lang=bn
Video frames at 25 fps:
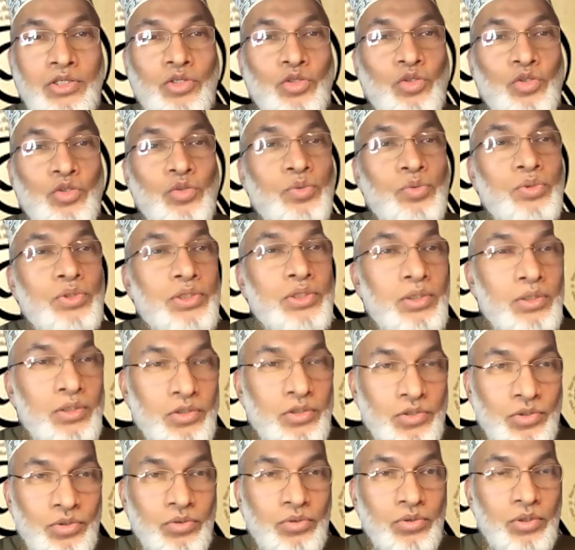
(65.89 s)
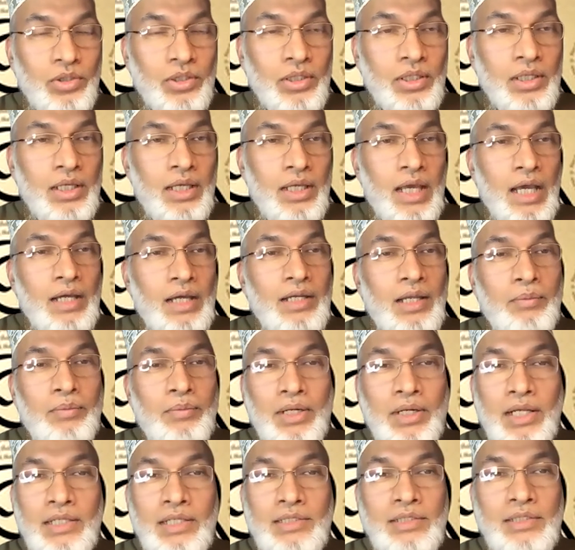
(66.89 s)
টুপিটা হলো সুন্নত এখন
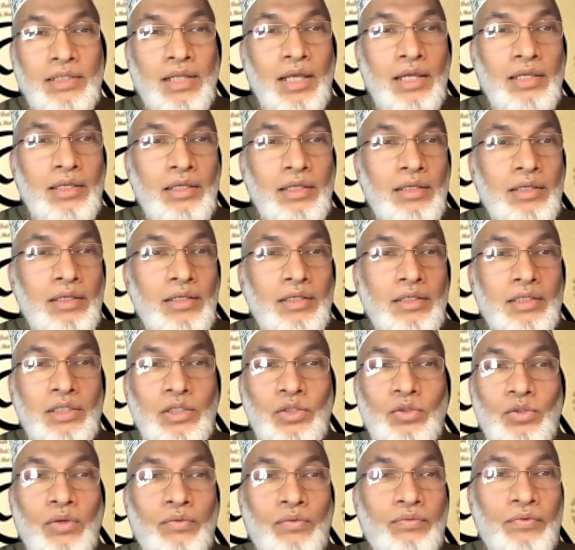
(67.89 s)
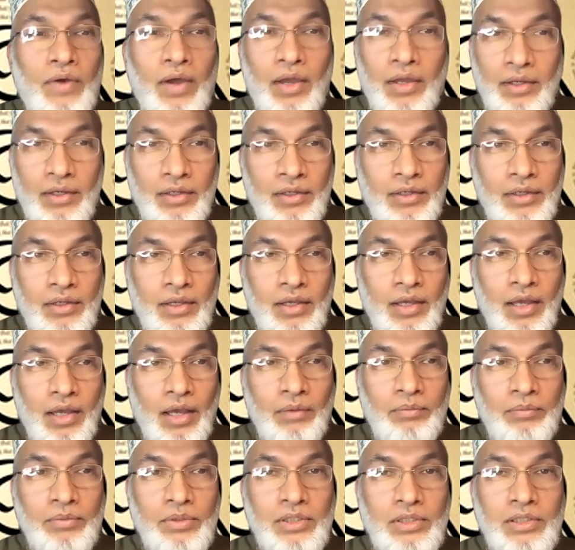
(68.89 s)
আপনার কাছে নাই ইউ আর ফাইন
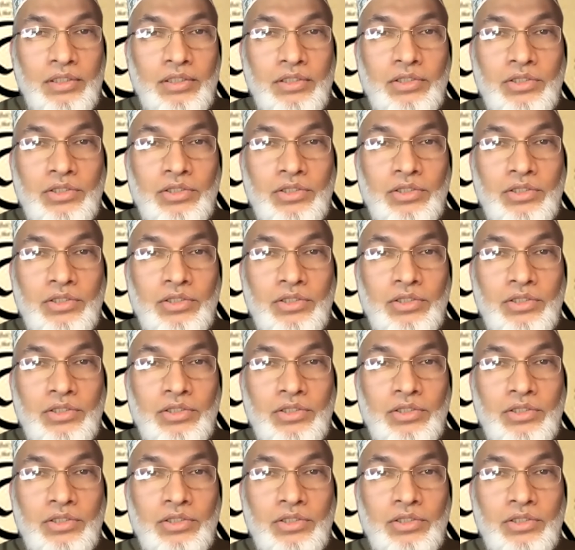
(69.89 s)
আপনি